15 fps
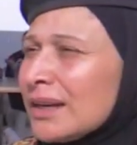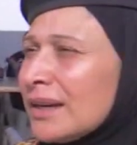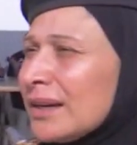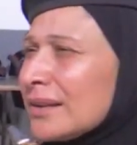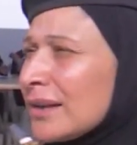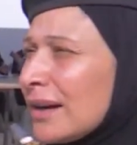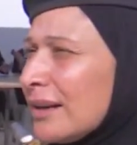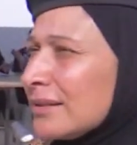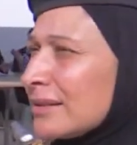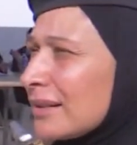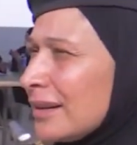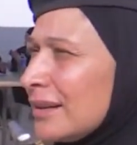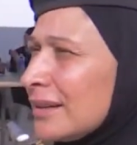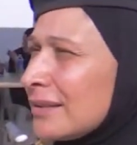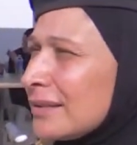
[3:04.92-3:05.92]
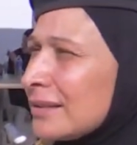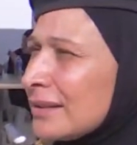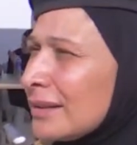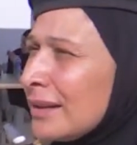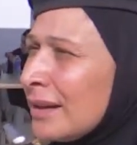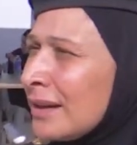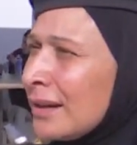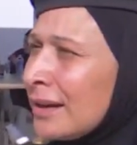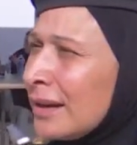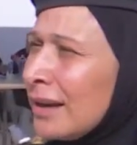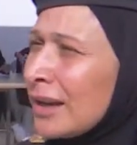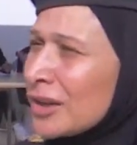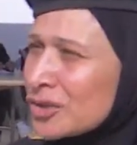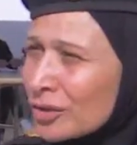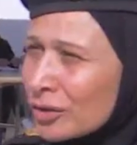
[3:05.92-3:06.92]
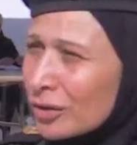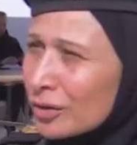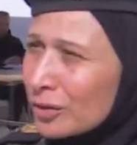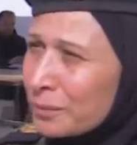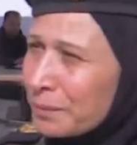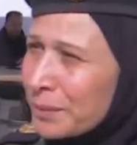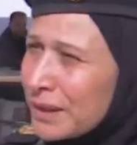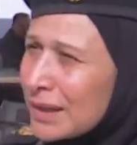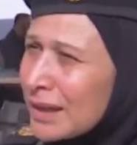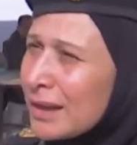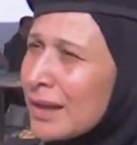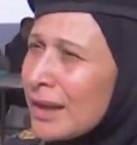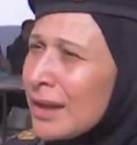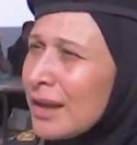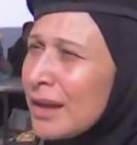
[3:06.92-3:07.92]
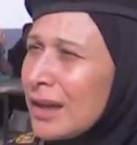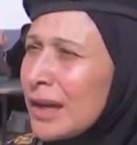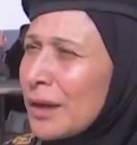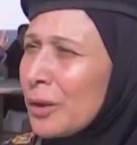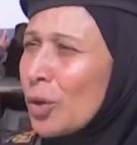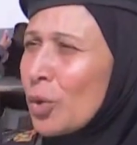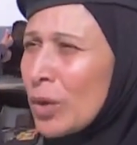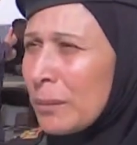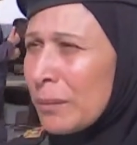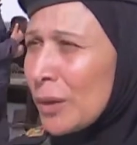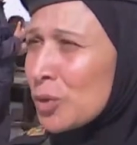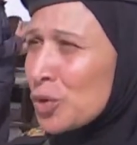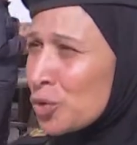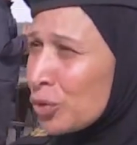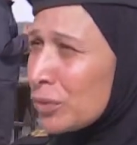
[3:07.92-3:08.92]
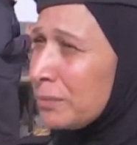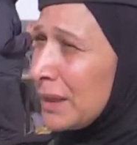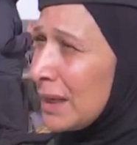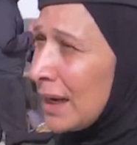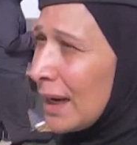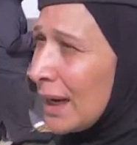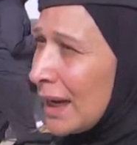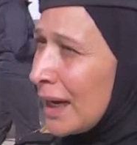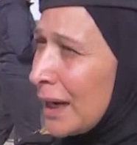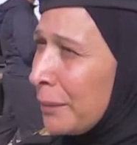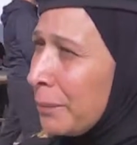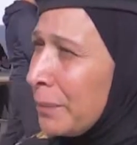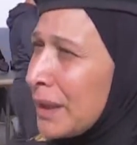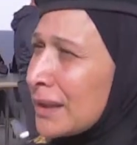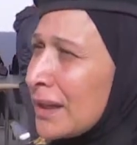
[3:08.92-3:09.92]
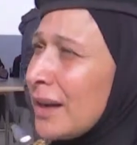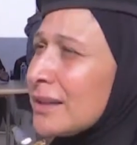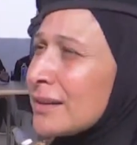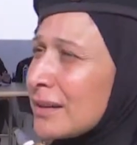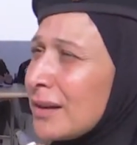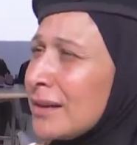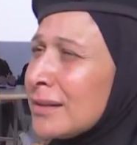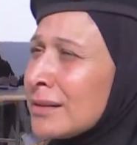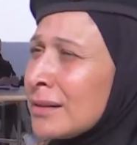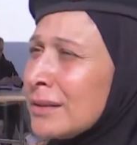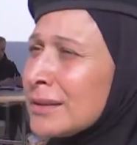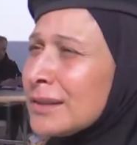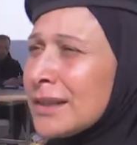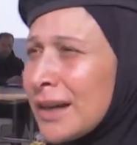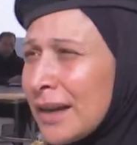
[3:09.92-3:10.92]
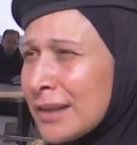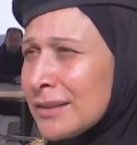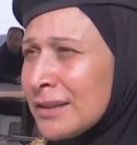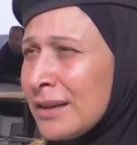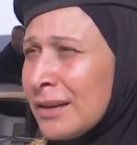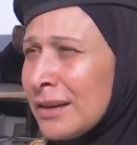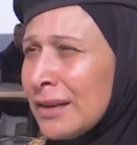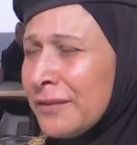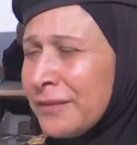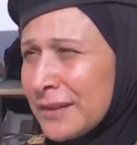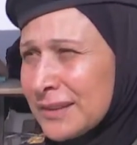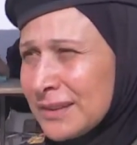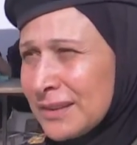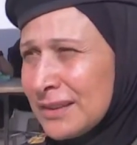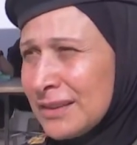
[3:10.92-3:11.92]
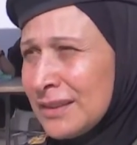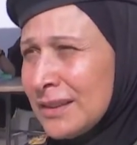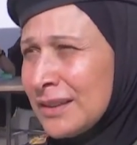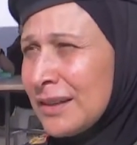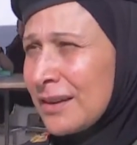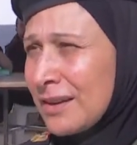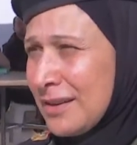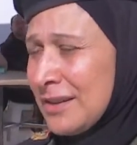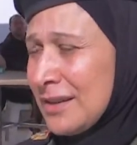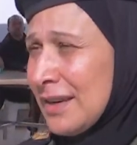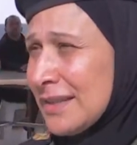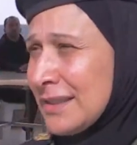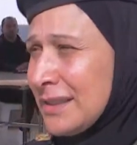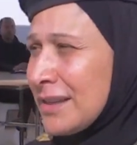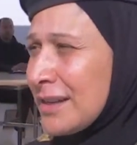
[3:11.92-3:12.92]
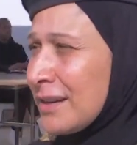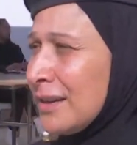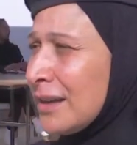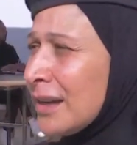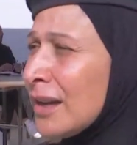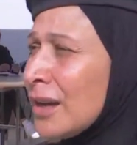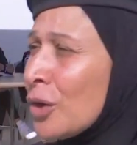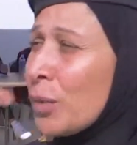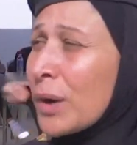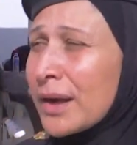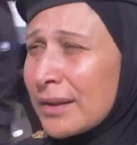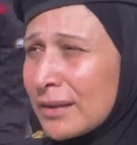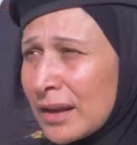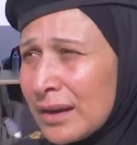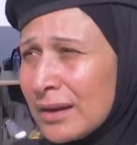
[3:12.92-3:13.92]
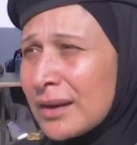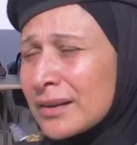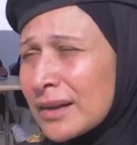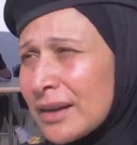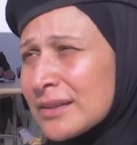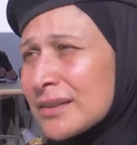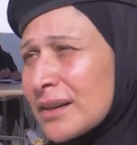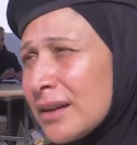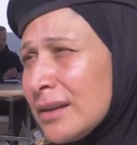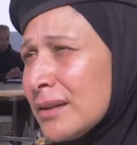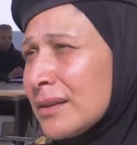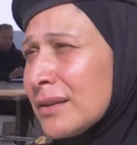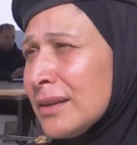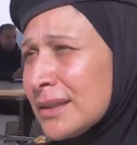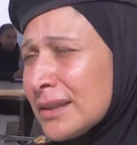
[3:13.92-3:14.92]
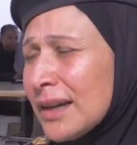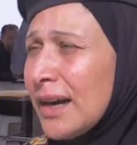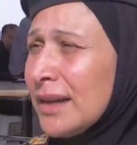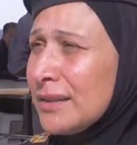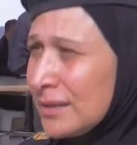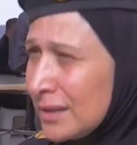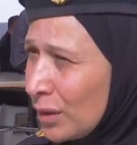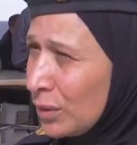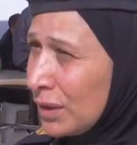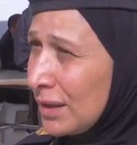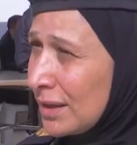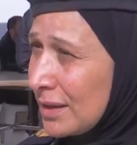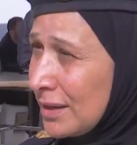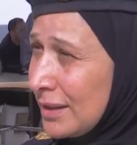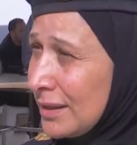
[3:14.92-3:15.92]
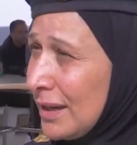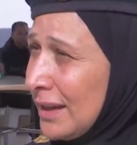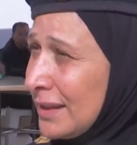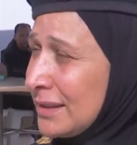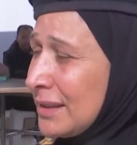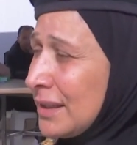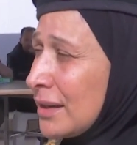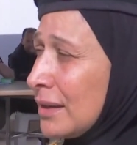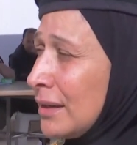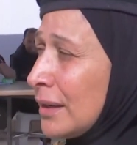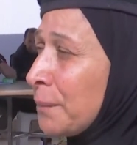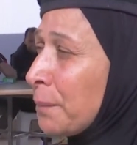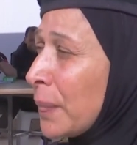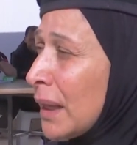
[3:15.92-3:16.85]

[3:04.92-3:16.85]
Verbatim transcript: آه، تحت رايه آه، اللجنه الاولمبيه هي هو موجود من العاب تحت رايه الاتحاد الفلسطيني للرياضه العسكريه وكذلك تحت رايه الاتحاد الدولي للرياضه العسكريه